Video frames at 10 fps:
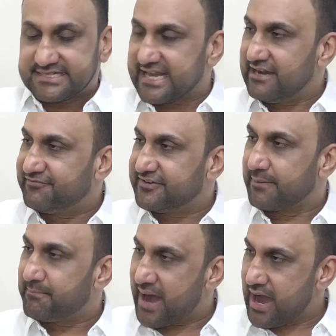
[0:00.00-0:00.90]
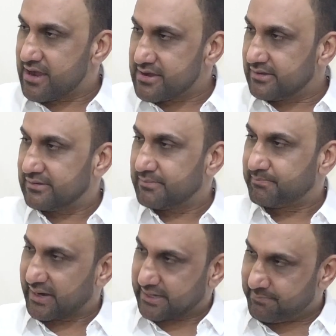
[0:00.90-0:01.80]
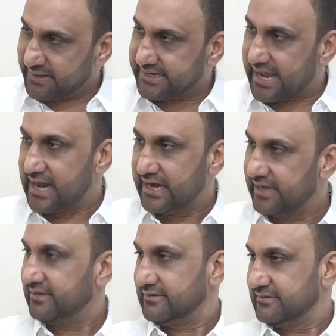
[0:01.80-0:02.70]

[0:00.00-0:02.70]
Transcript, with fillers: సెల్ఫ్ డబ్బా పక్క పెట్టేయాలి